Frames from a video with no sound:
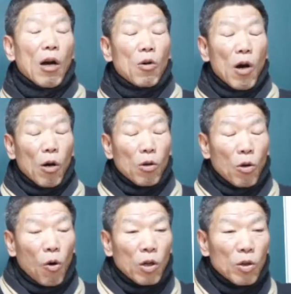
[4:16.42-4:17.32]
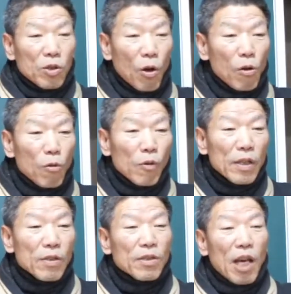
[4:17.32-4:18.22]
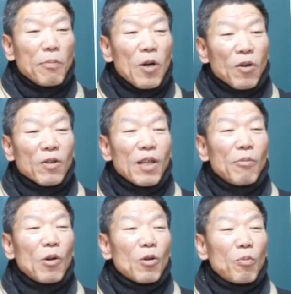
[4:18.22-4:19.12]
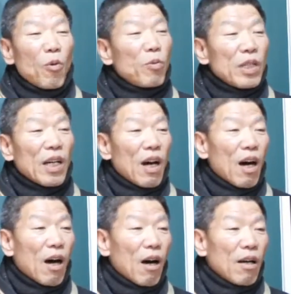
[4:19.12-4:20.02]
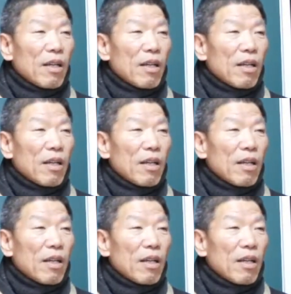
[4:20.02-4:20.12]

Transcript: 그, 그 선거구에서 세 명, 네 명을 뽑으니까.